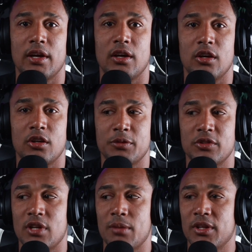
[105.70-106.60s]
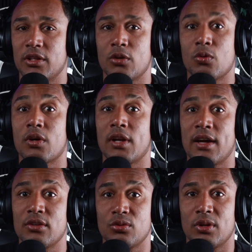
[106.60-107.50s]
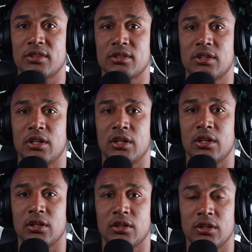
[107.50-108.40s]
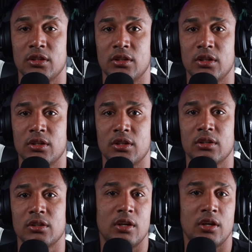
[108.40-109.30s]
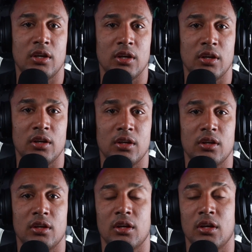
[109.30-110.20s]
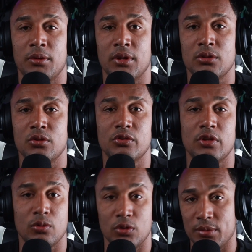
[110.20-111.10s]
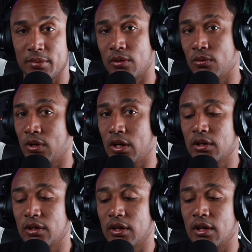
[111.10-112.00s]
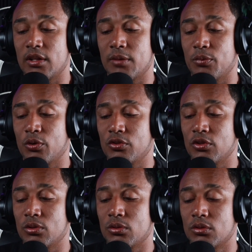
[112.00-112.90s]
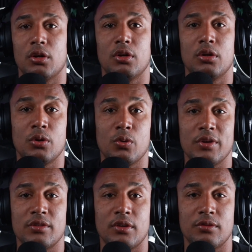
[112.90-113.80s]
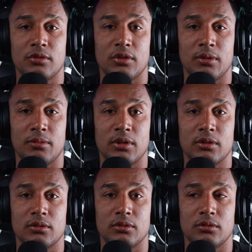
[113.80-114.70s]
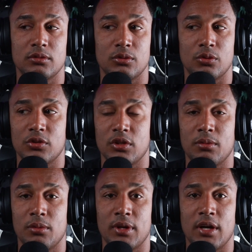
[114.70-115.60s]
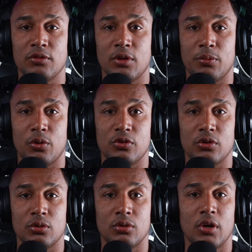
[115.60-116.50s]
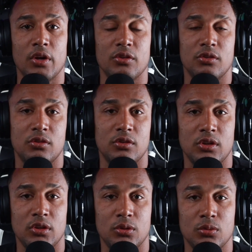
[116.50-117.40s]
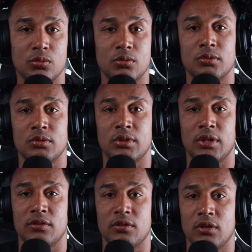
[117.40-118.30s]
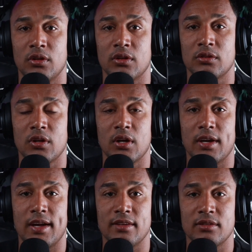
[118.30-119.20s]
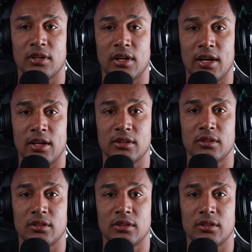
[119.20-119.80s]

especialmente con cláusulas que indiquen que eventos de última hora, el depósito no es refundible no se devolverá un depósito si tú decides cancelar,